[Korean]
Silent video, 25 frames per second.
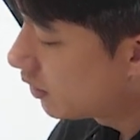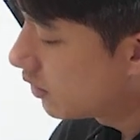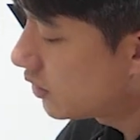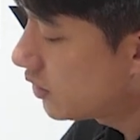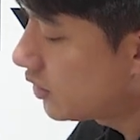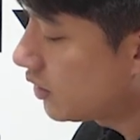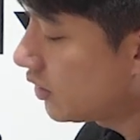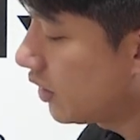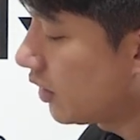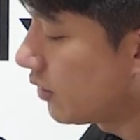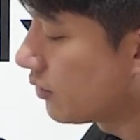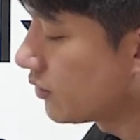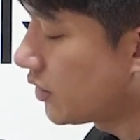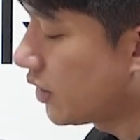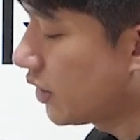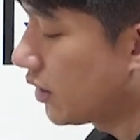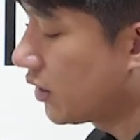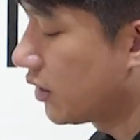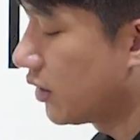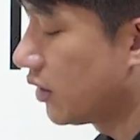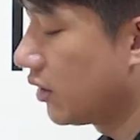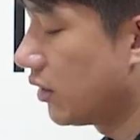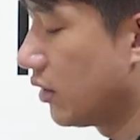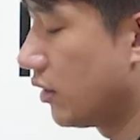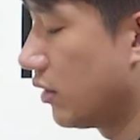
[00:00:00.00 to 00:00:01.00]
층감
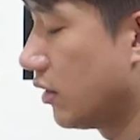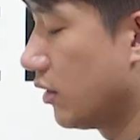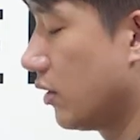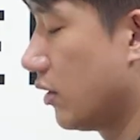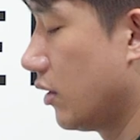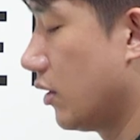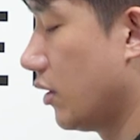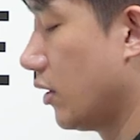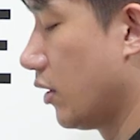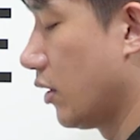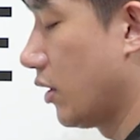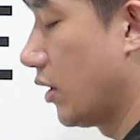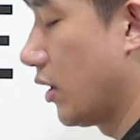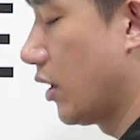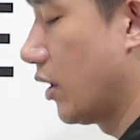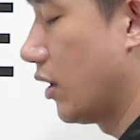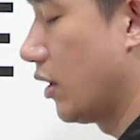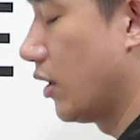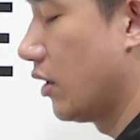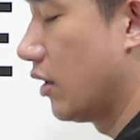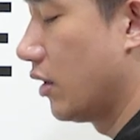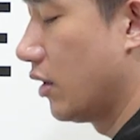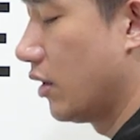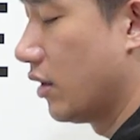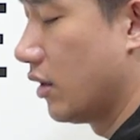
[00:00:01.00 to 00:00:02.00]
체크. 이렇게.
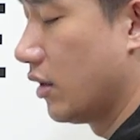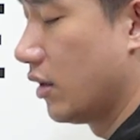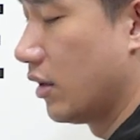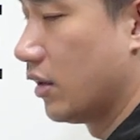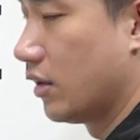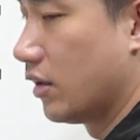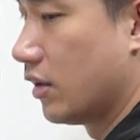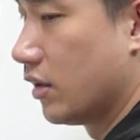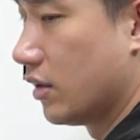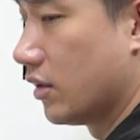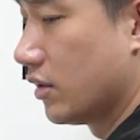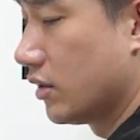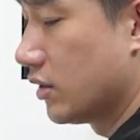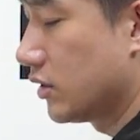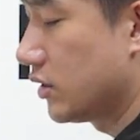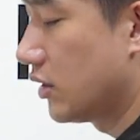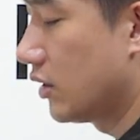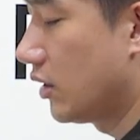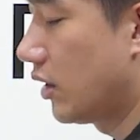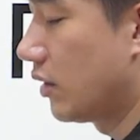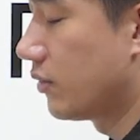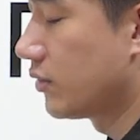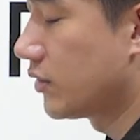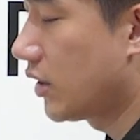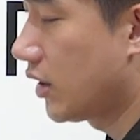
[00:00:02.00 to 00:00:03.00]

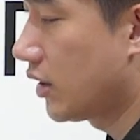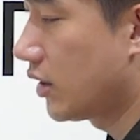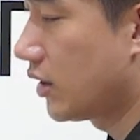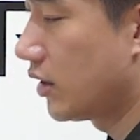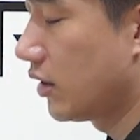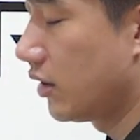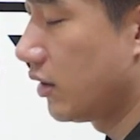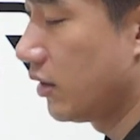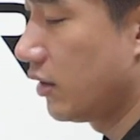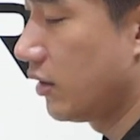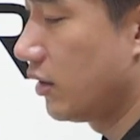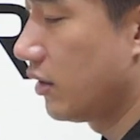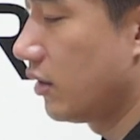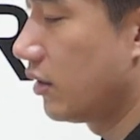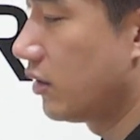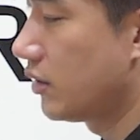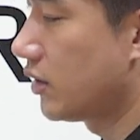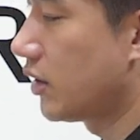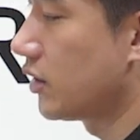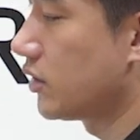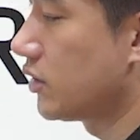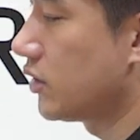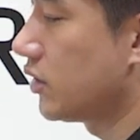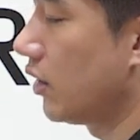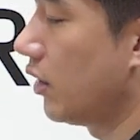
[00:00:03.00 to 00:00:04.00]
층감 체크.
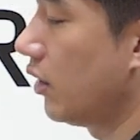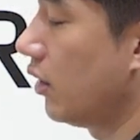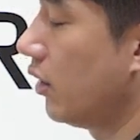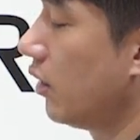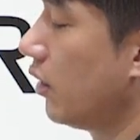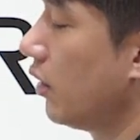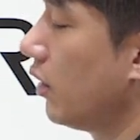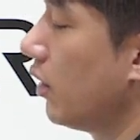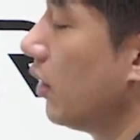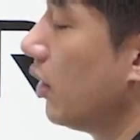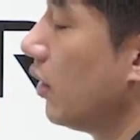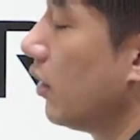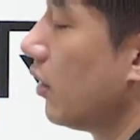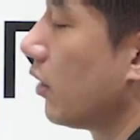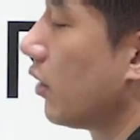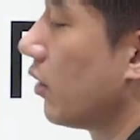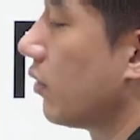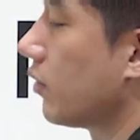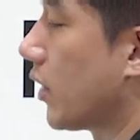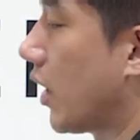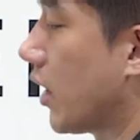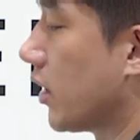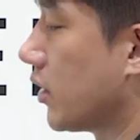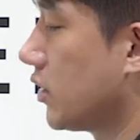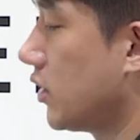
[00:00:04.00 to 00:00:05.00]
됐죠? 그럼
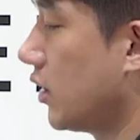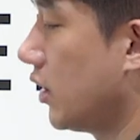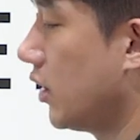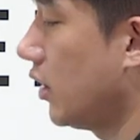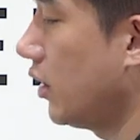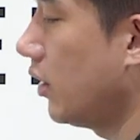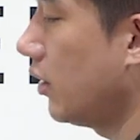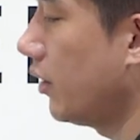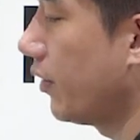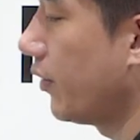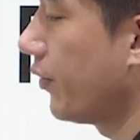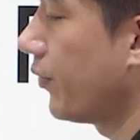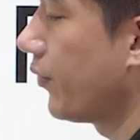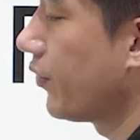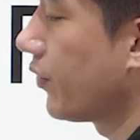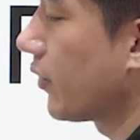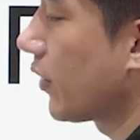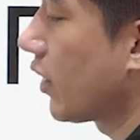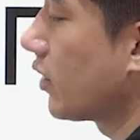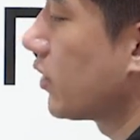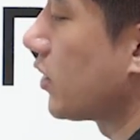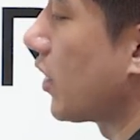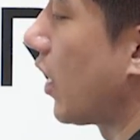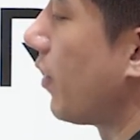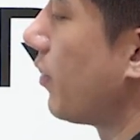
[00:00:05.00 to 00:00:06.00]
다시
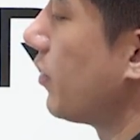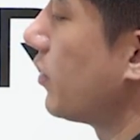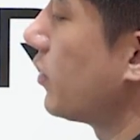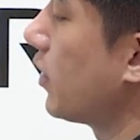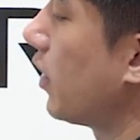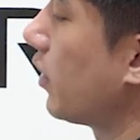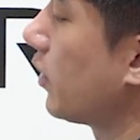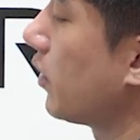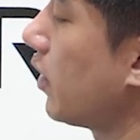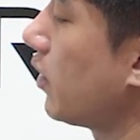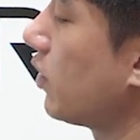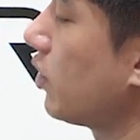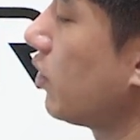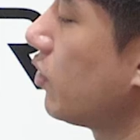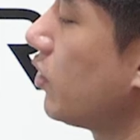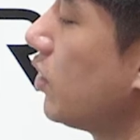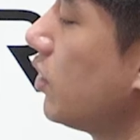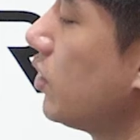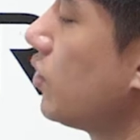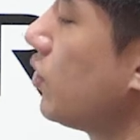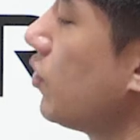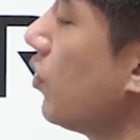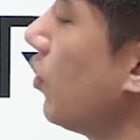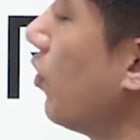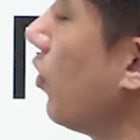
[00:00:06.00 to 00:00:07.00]
잡은 상태에서
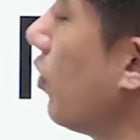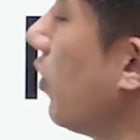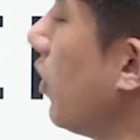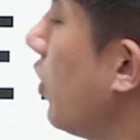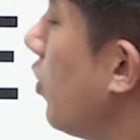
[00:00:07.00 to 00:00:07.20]
뒤쪽으로